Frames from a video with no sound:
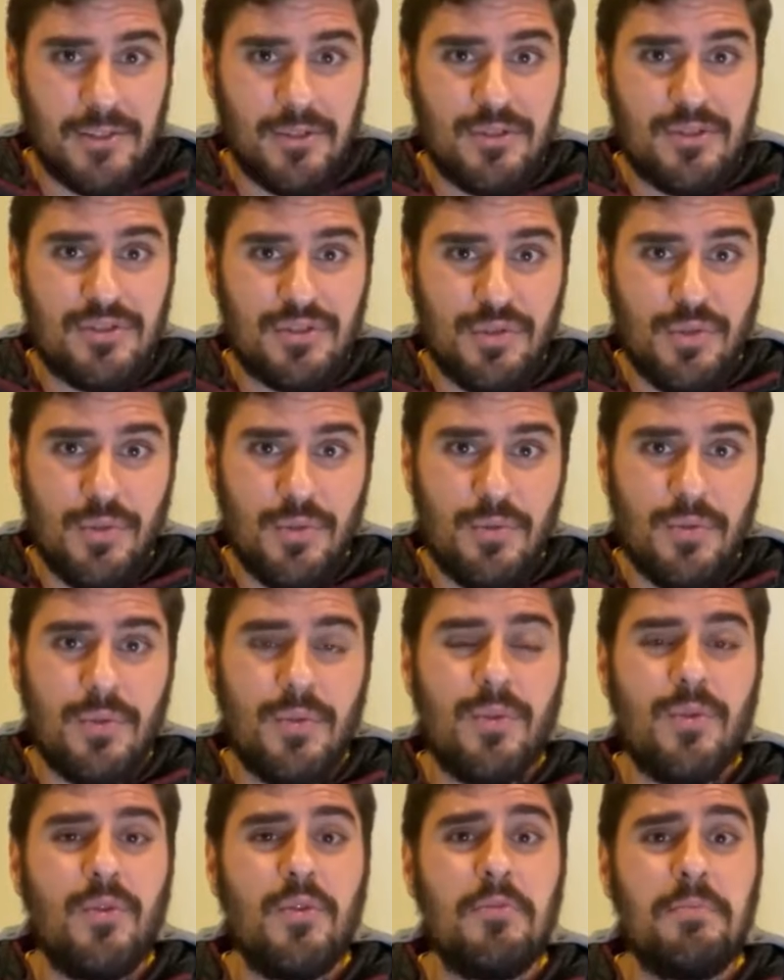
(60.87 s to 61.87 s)
do
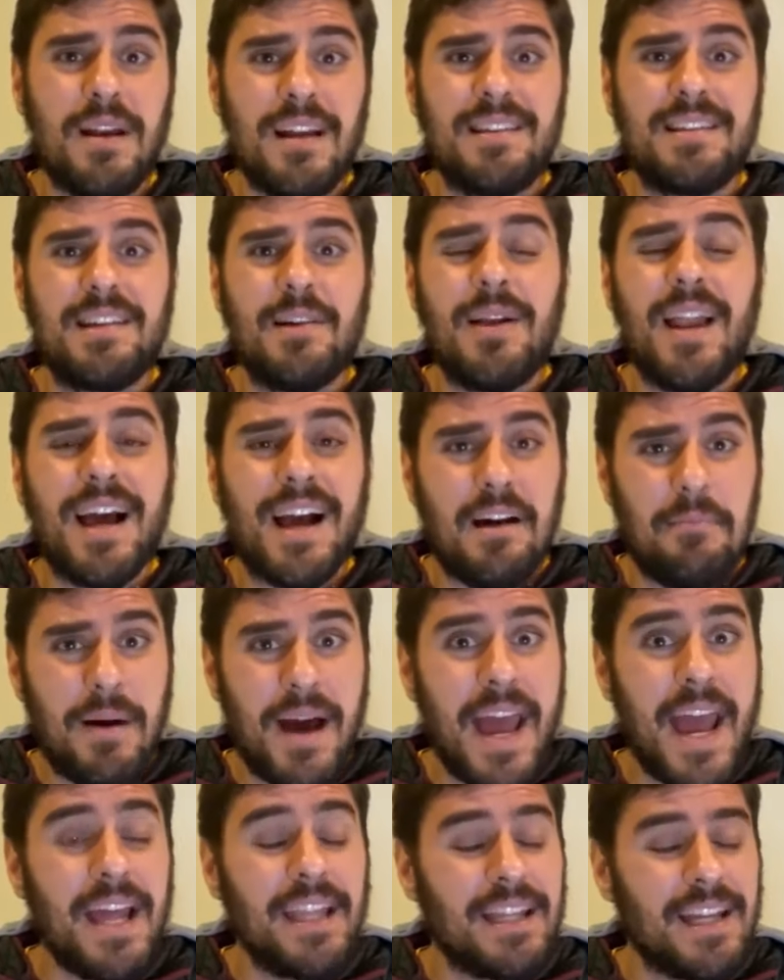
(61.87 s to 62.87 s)
Sul, o Brasil ele acaba
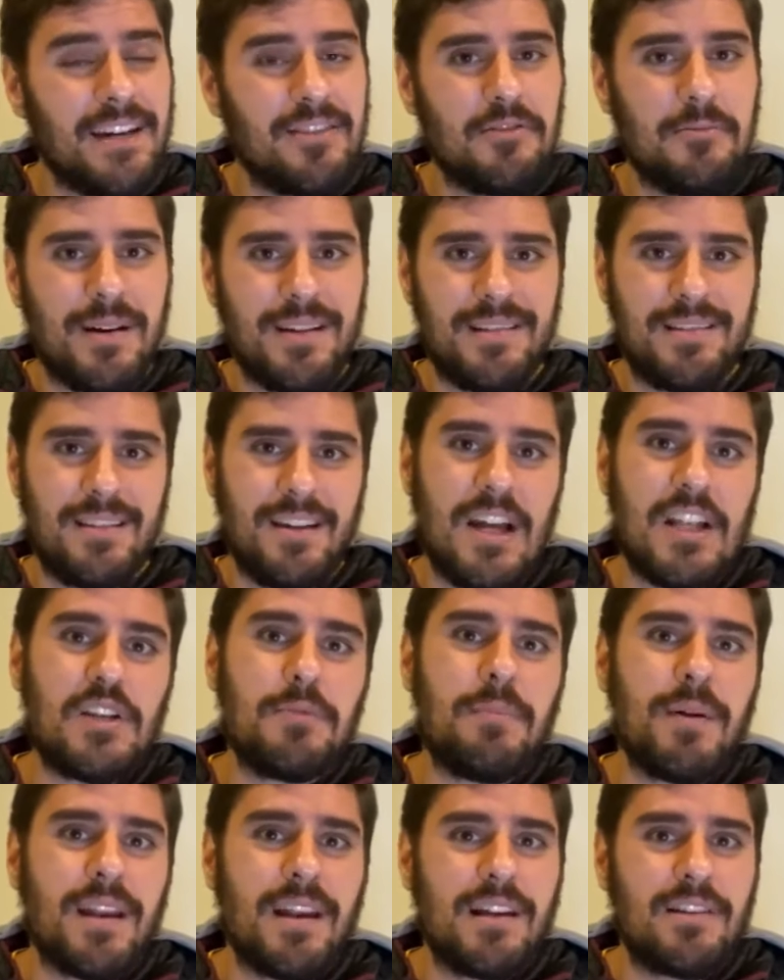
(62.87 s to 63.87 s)
reinando
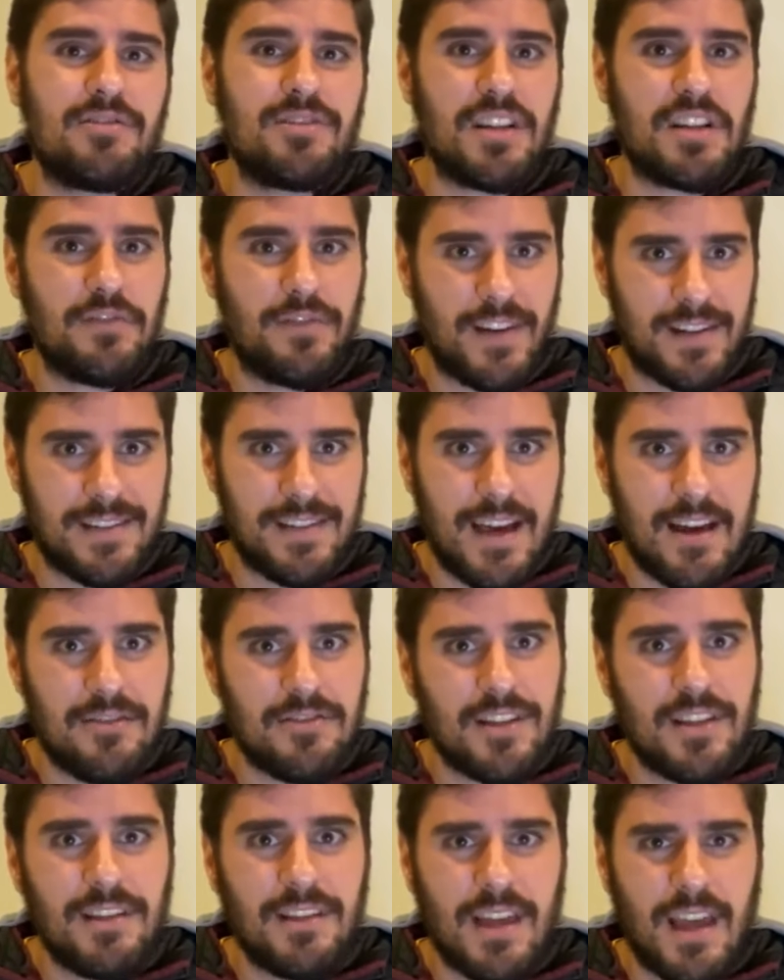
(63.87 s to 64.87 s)
bastante perante os
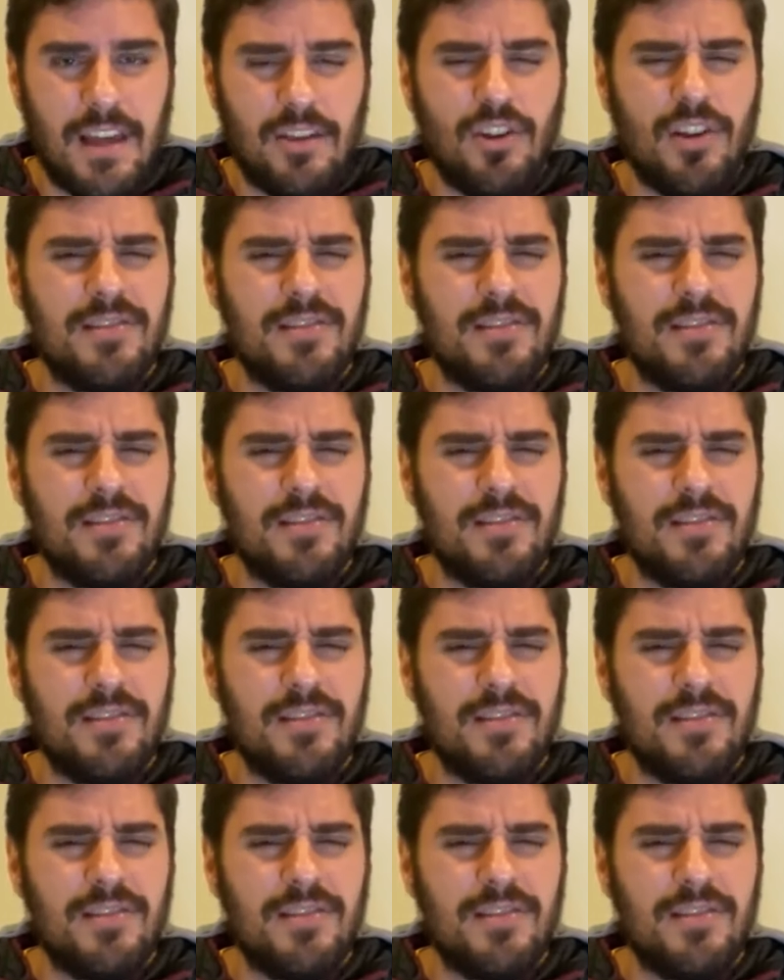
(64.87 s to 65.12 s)
adversários que tem.